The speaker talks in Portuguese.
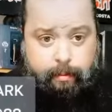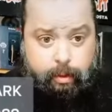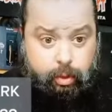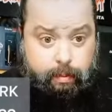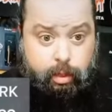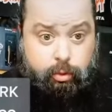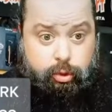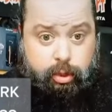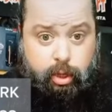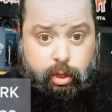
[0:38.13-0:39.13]
Meus
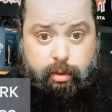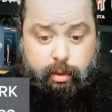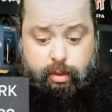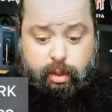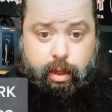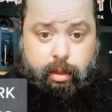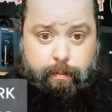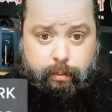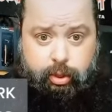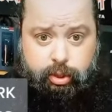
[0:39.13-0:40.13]
amigos, e agora temos aqui,
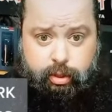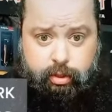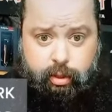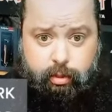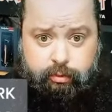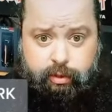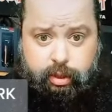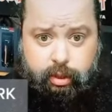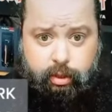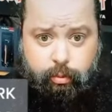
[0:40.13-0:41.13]
depois de termos
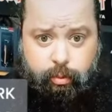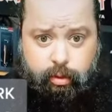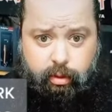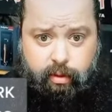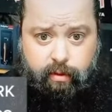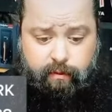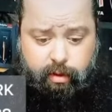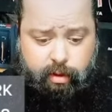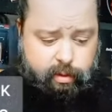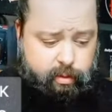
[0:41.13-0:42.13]
visto aqui o modelo em
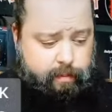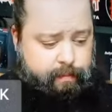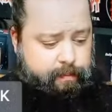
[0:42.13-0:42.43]
verde,